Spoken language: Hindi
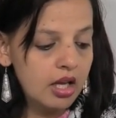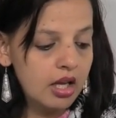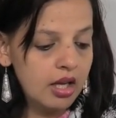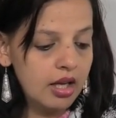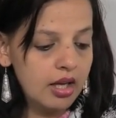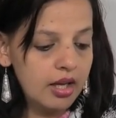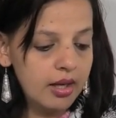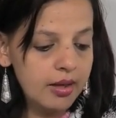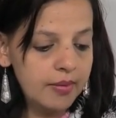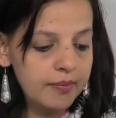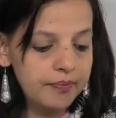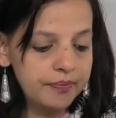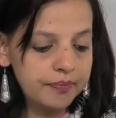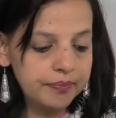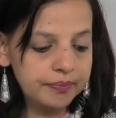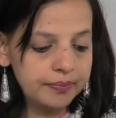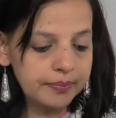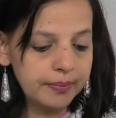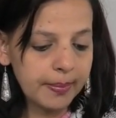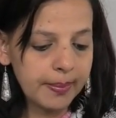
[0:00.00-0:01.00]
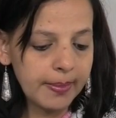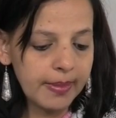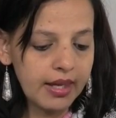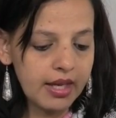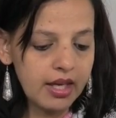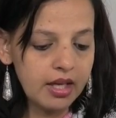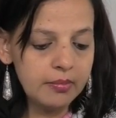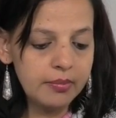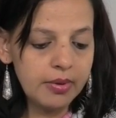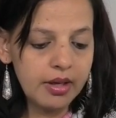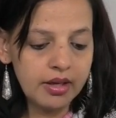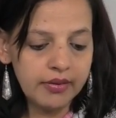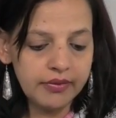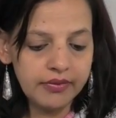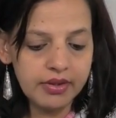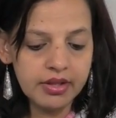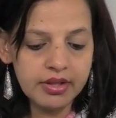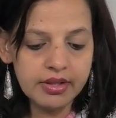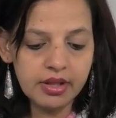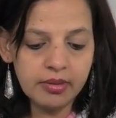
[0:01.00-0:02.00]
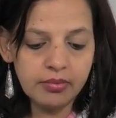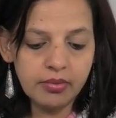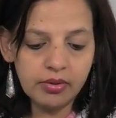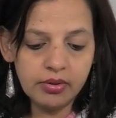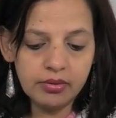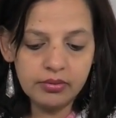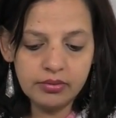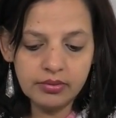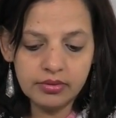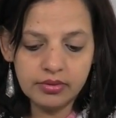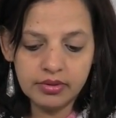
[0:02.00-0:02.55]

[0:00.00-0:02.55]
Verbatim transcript: um, एक बार फिर से बोलूँ